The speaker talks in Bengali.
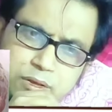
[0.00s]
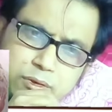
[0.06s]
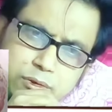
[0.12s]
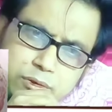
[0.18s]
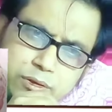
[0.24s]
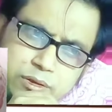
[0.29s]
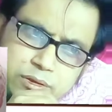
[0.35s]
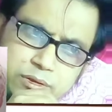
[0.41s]

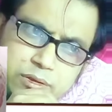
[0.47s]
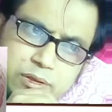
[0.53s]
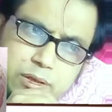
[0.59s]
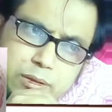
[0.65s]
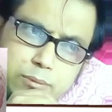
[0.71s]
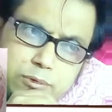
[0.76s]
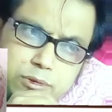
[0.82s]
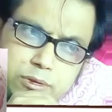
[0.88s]
হয়ে গেছে
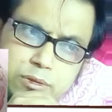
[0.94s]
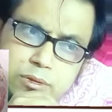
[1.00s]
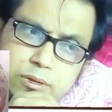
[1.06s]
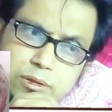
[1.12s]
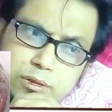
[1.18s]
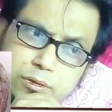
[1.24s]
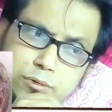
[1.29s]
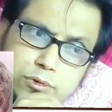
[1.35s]
কার্বনটেড
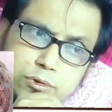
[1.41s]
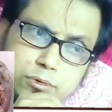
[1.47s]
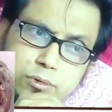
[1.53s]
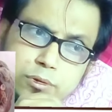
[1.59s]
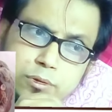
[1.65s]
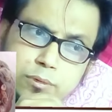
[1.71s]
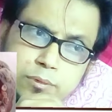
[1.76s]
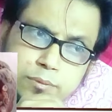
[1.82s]
ড্রিঙ্কও
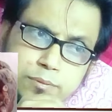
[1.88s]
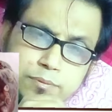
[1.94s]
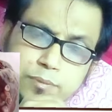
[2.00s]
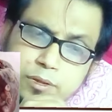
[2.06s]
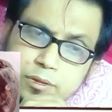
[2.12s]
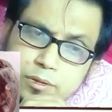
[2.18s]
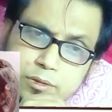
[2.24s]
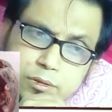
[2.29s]
শরীরে
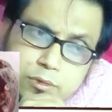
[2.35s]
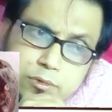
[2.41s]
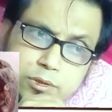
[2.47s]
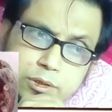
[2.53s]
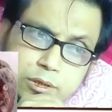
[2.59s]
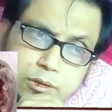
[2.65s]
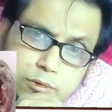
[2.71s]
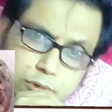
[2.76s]
পানির সাথে যে
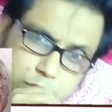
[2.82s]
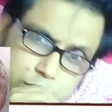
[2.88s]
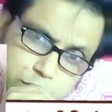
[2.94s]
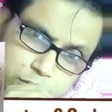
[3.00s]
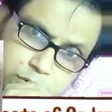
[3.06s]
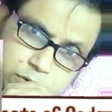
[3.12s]
অ্যালকোহল